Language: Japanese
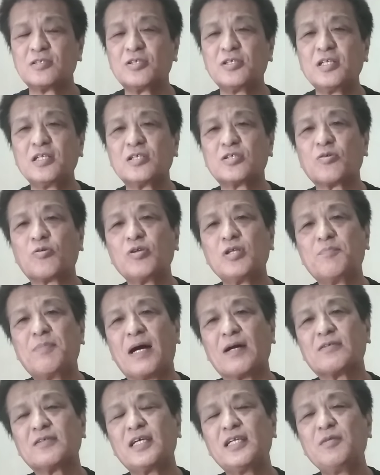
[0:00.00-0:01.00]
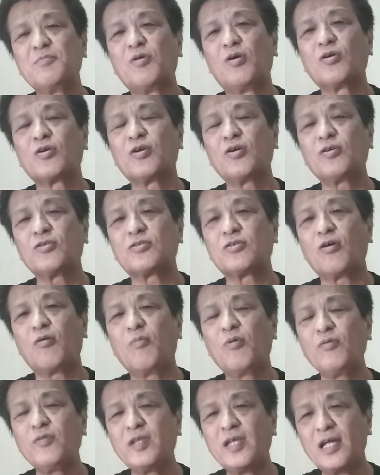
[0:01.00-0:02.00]
それでそこで莫大に儲けよう
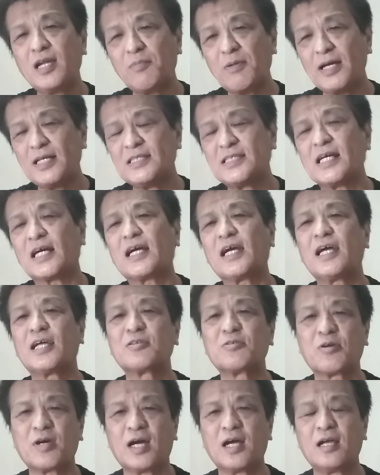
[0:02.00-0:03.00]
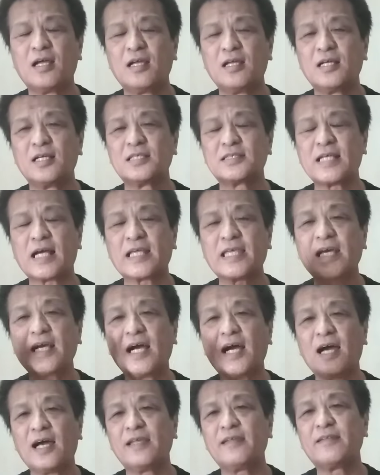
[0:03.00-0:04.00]
と思うんであれば、居酒屋とか、
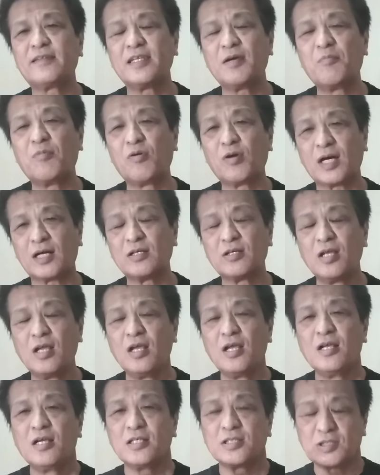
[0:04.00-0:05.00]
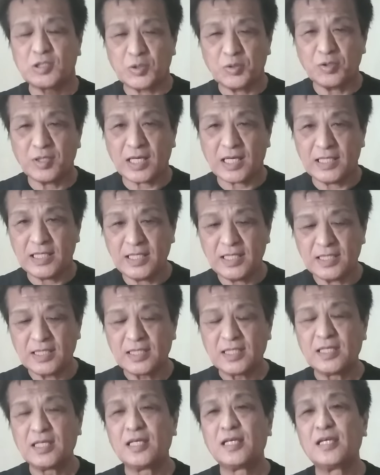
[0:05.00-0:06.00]
酒が入って儲かる。その代わり、